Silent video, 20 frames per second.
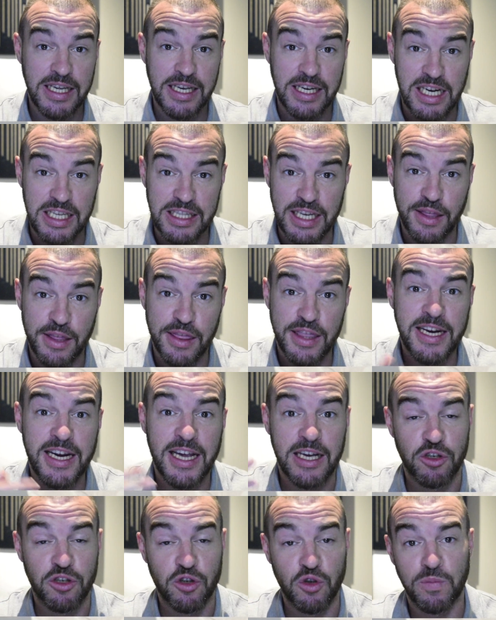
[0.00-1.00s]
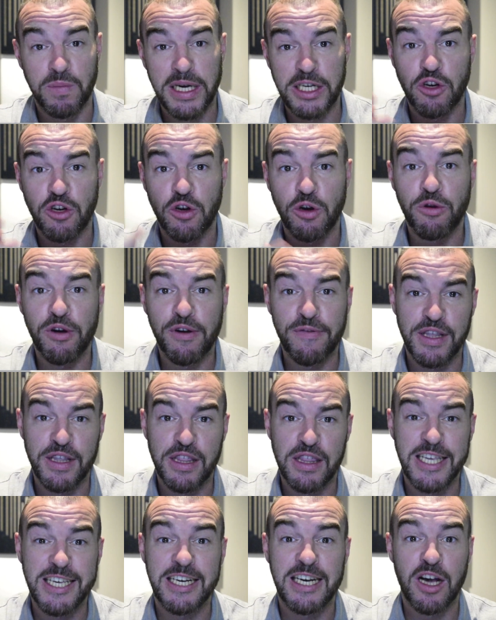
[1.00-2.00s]
La tercera, su paso a
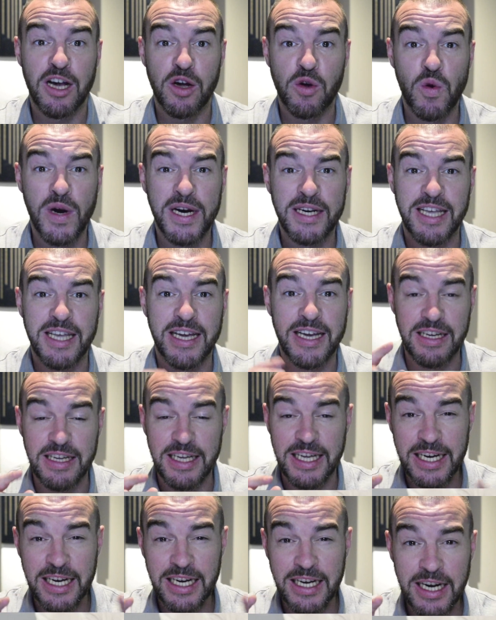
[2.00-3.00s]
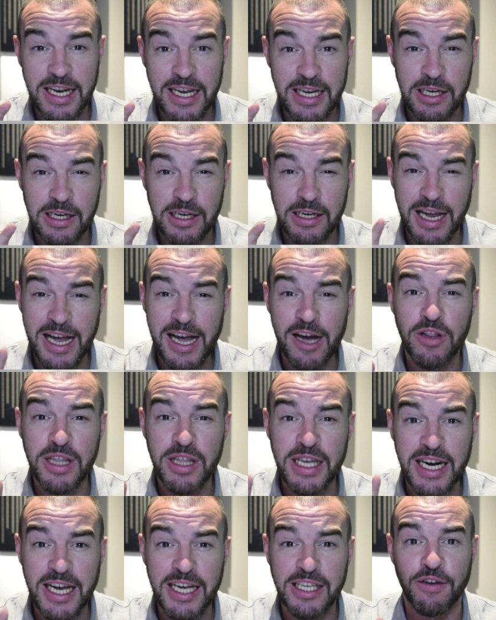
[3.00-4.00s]
UFC. La cuarta, el caos eh,
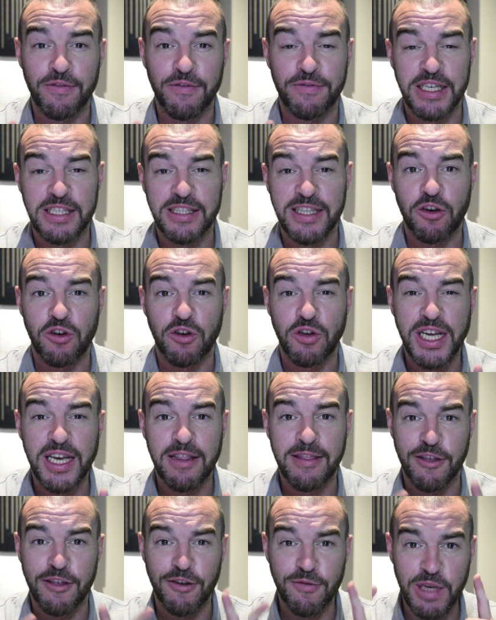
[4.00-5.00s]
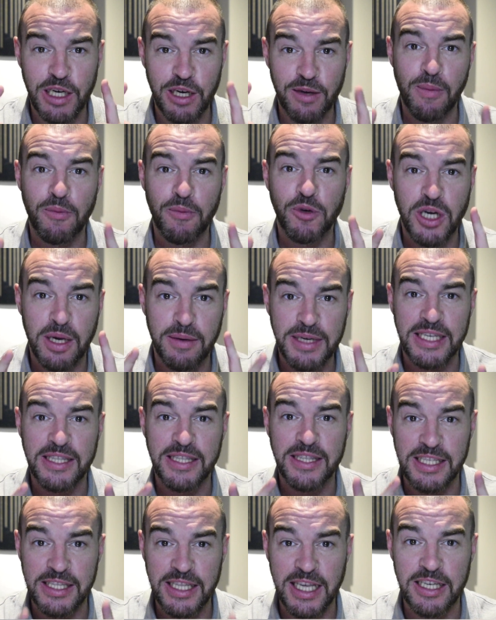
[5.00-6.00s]
del año frente a Korean Zombie, lo vamos a ver
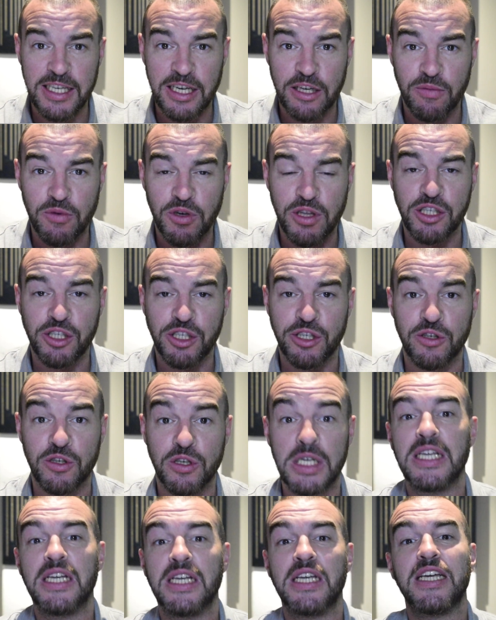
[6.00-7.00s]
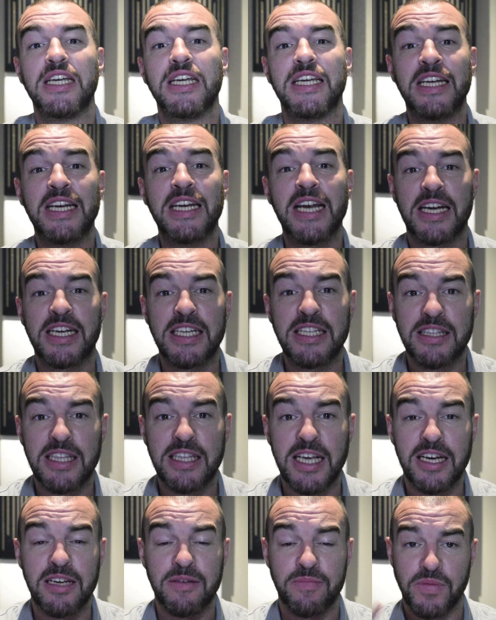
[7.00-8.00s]
en detalle, como he dicho. Y la
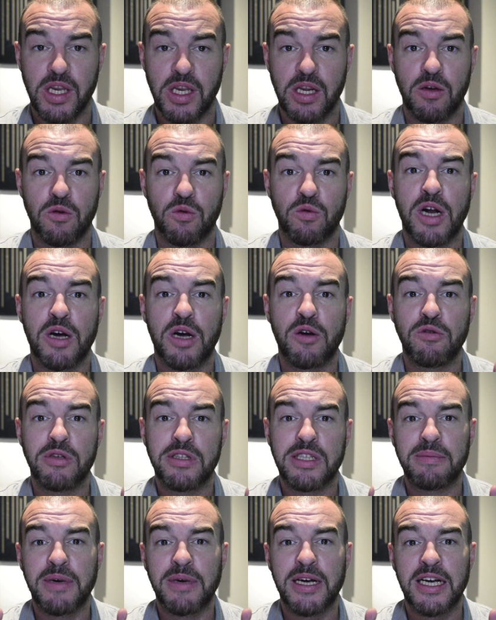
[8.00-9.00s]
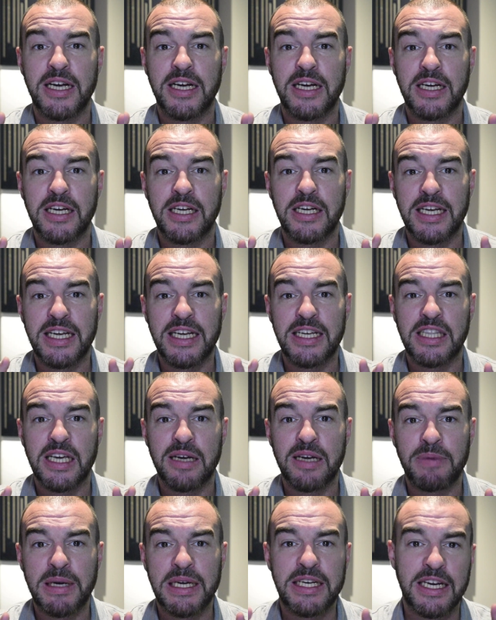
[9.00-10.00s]
quinta, una última
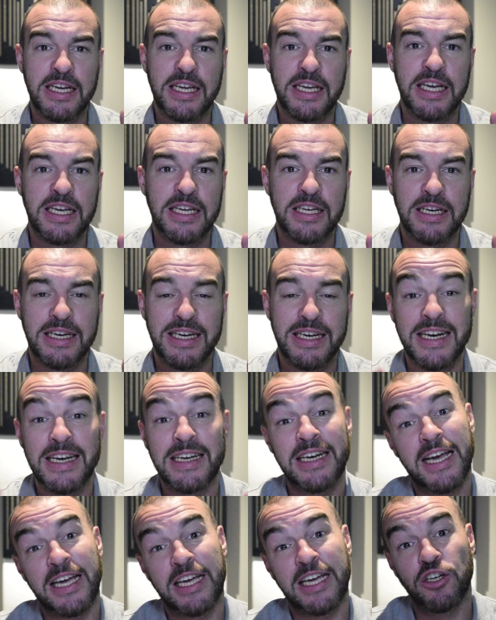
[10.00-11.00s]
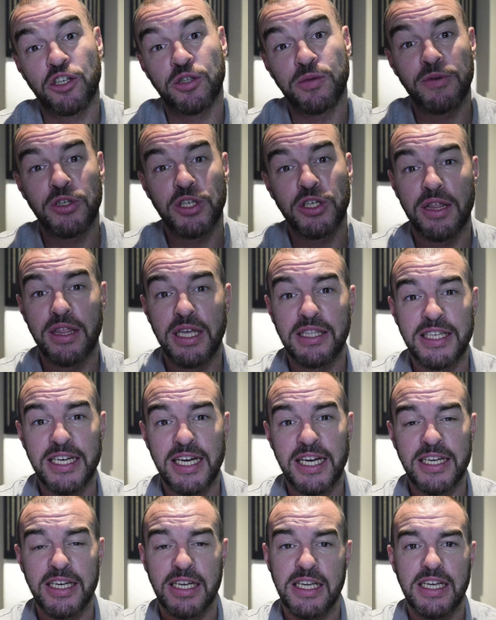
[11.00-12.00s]
etapa en, en la que nos vamos a
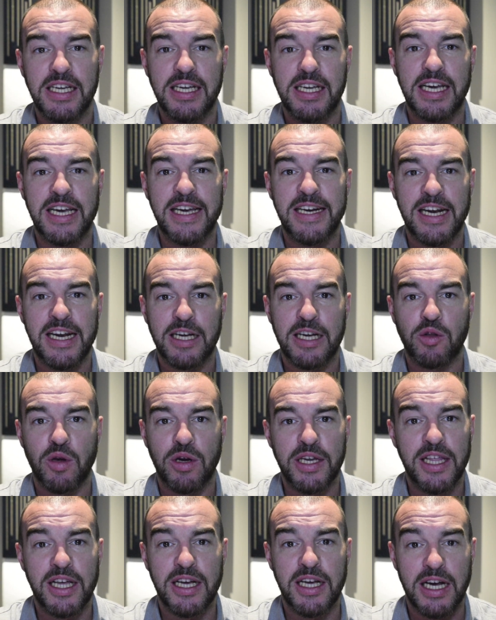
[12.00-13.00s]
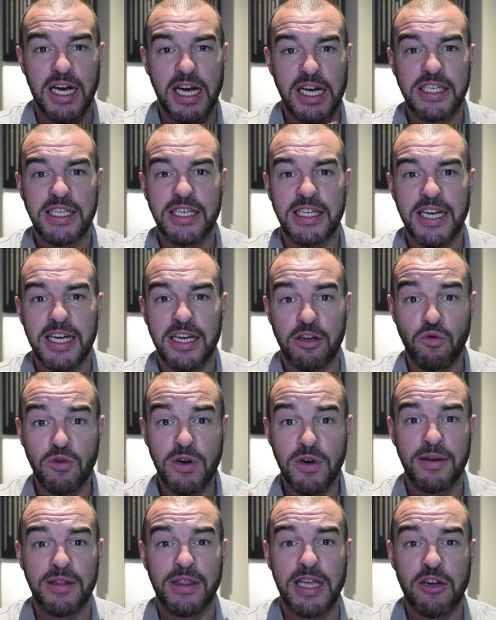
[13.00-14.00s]
centrar en la actualidad. Así que
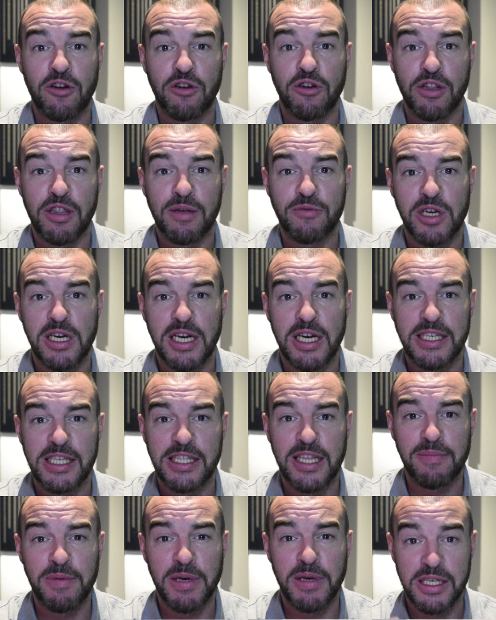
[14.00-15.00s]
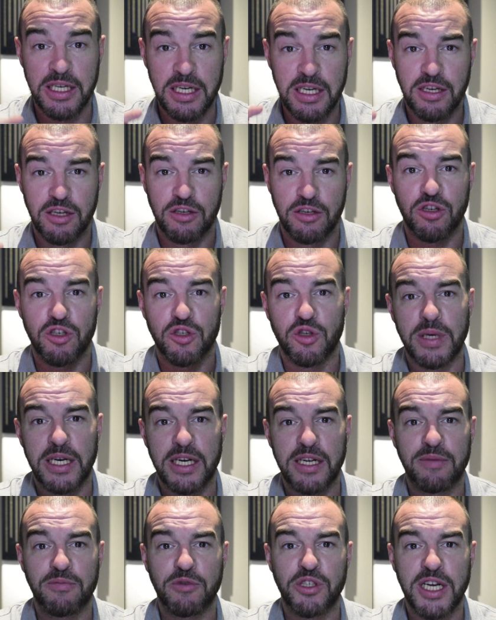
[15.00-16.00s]
una vez que conocemos las etapas, nos
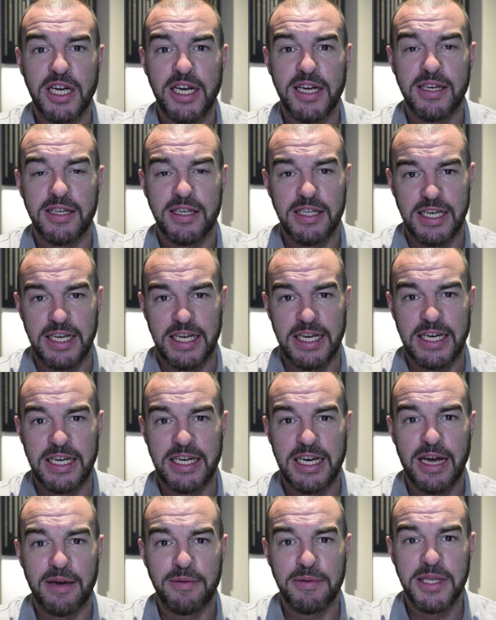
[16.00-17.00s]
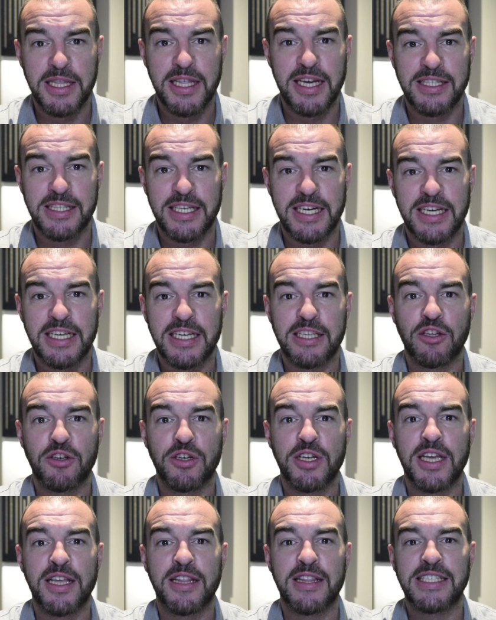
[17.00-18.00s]
sumergimos ya en la vida y
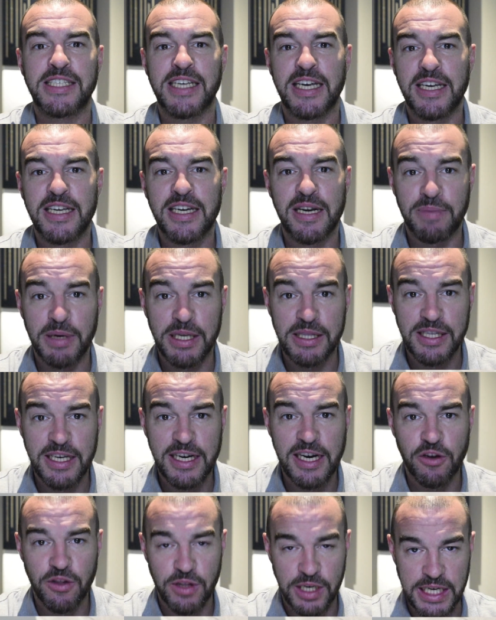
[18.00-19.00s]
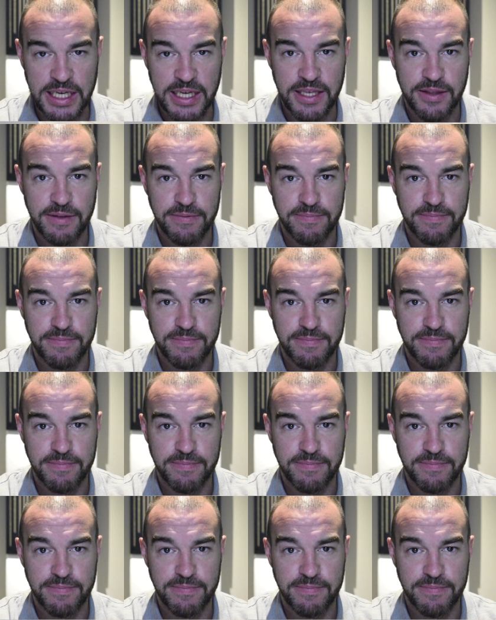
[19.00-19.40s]
trayectoria de Jair el Pantera Rodríguez.